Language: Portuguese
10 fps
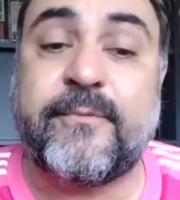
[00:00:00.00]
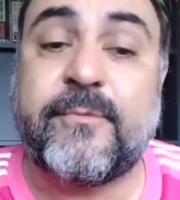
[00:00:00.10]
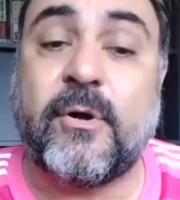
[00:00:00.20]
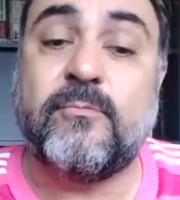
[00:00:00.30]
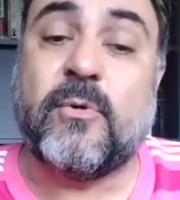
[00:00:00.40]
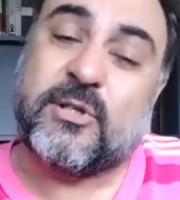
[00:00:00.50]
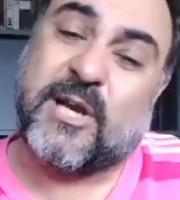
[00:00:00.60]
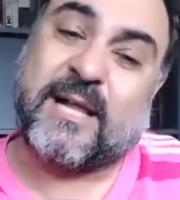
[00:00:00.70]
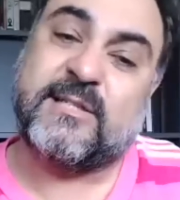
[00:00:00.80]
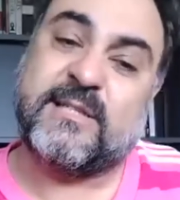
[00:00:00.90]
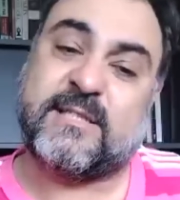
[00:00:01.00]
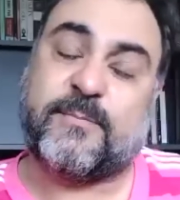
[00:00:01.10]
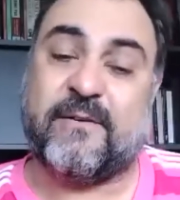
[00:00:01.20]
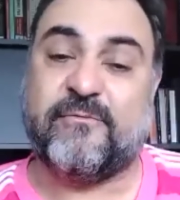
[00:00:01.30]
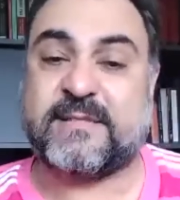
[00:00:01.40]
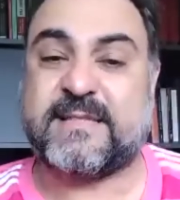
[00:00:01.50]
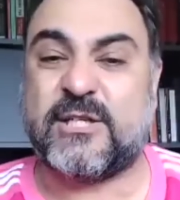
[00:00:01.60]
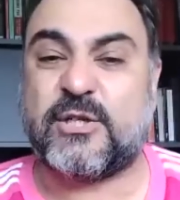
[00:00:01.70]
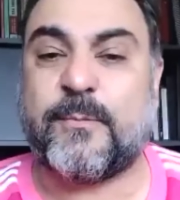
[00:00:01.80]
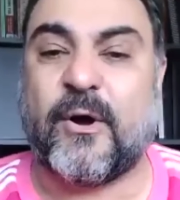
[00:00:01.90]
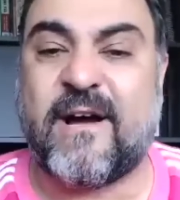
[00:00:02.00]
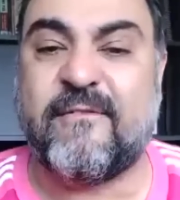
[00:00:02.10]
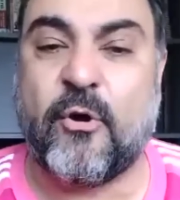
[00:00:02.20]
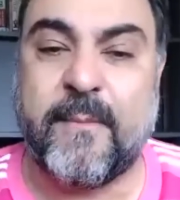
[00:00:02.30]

já disse para vocês, provavelmente